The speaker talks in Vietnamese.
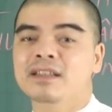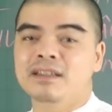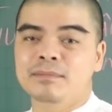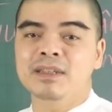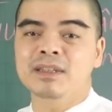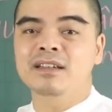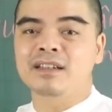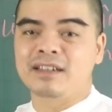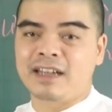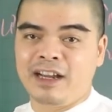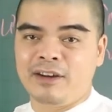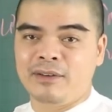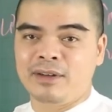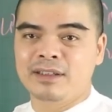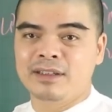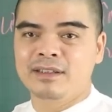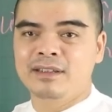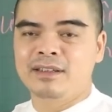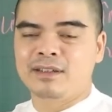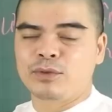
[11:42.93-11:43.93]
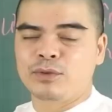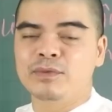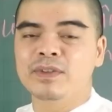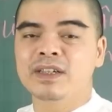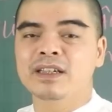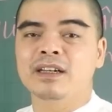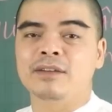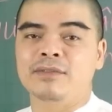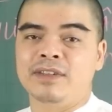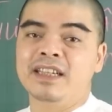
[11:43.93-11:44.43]
bất thường nào thì quý
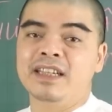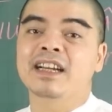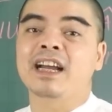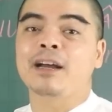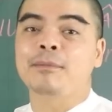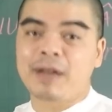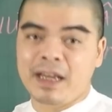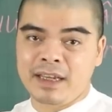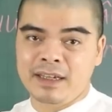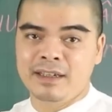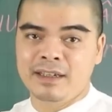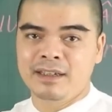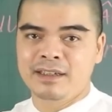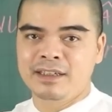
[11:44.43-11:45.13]
vị cần phải đi khám ngay,